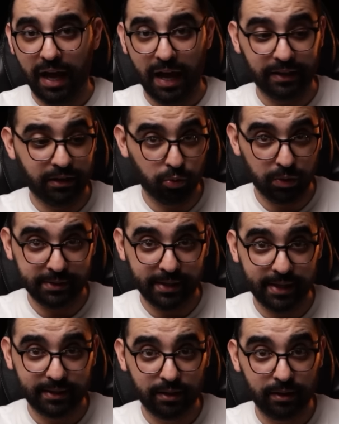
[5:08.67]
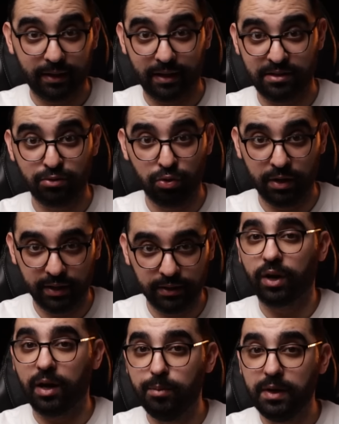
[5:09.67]
هاد الولد هذا راه زهري
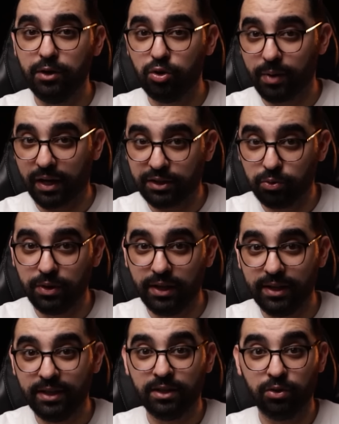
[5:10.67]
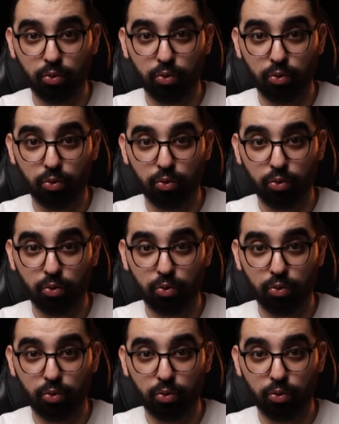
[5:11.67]
وراه من اليوم غادي يولي